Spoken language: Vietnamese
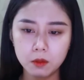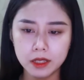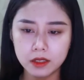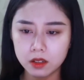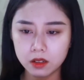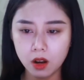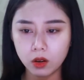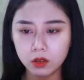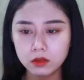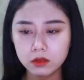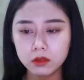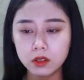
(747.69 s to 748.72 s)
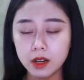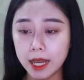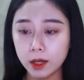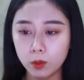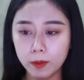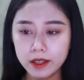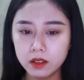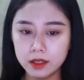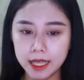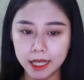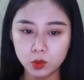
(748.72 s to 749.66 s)
Mẹ xin con, tương lai của mấy
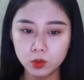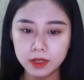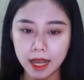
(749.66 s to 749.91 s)
người nhà chúng